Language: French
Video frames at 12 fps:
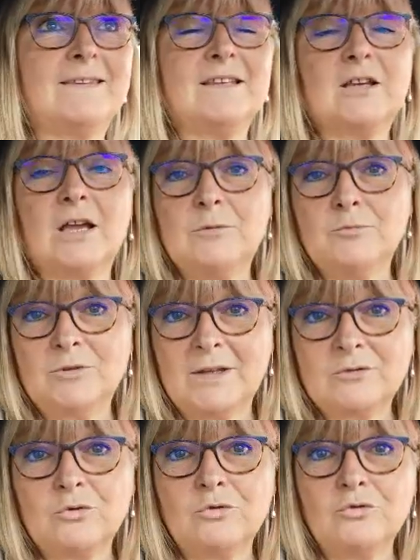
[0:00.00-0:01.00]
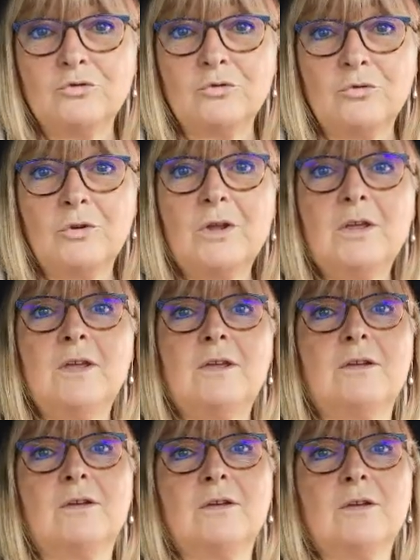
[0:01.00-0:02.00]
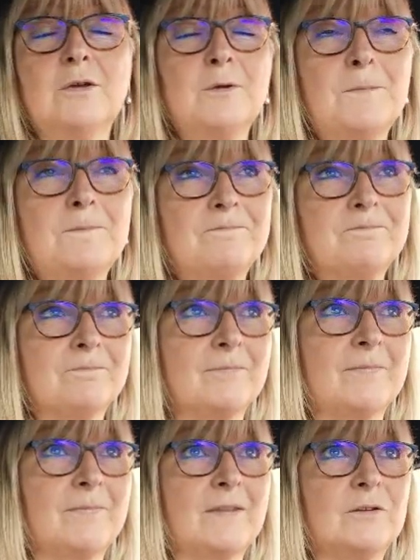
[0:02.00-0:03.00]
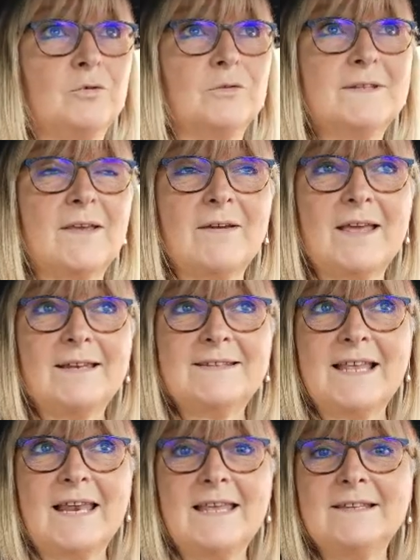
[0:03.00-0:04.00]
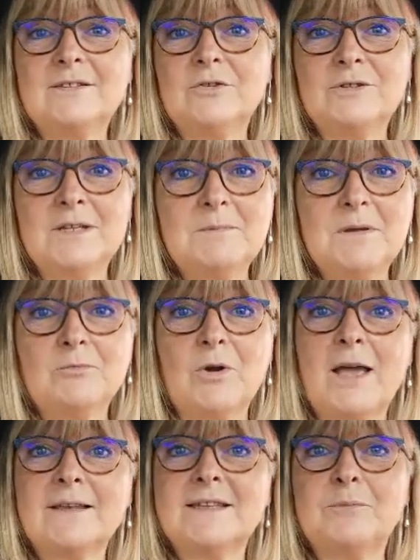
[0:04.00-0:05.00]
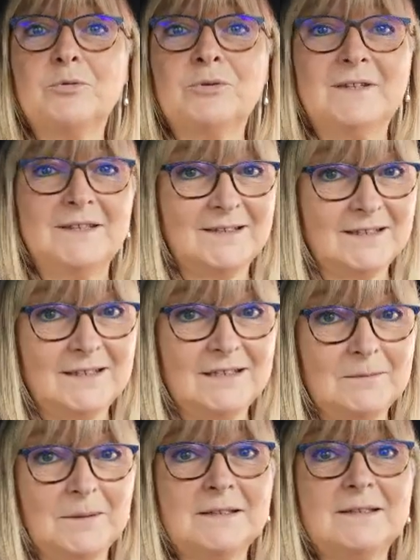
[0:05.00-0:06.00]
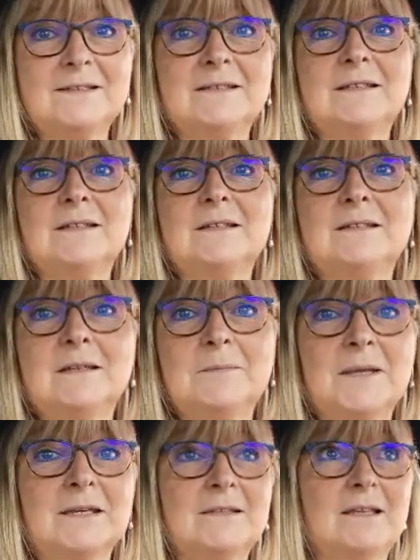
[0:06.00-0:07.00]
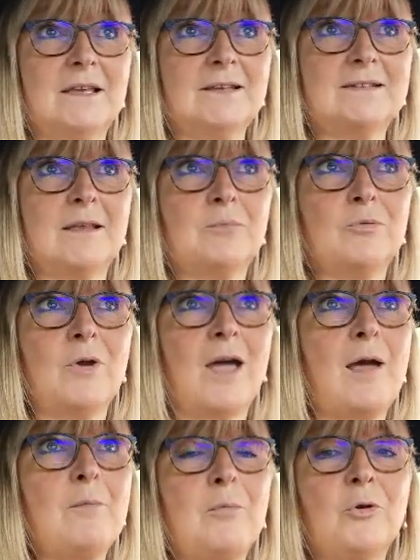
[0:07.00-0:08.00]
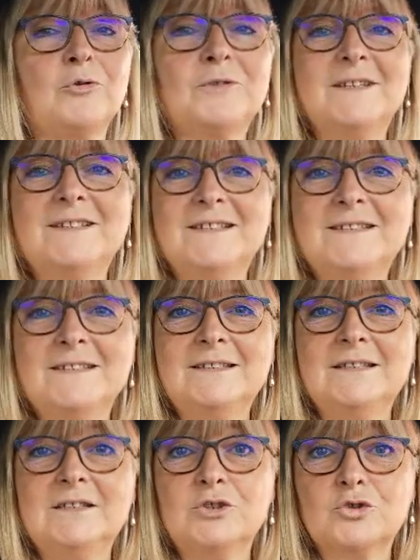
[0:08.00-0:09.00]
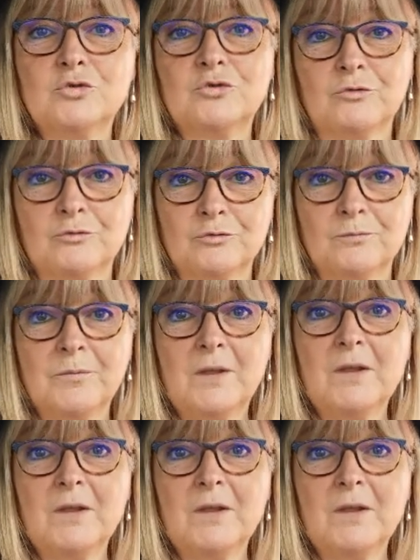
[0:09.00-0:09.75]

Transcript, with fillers: c'est quand même une intrusion donc ça, laisse des mémoires, ça peut déséquilibrer des, méridiens, ça peut implanter des idées, des choses en vous.